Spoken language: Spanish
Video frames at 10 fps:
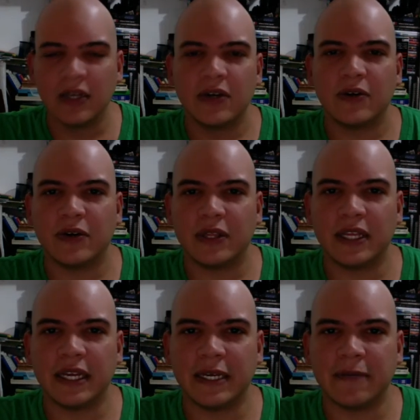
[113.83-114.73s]
o
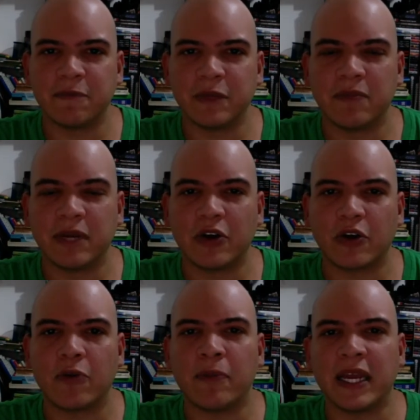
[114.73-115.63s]
de mayor
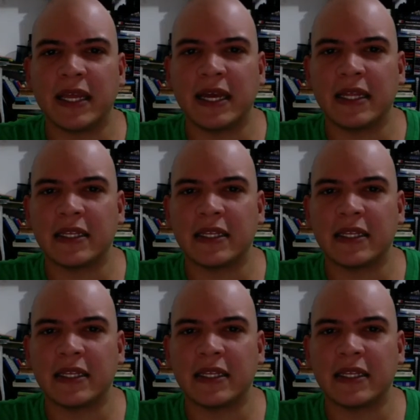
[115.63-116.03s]
complejidad.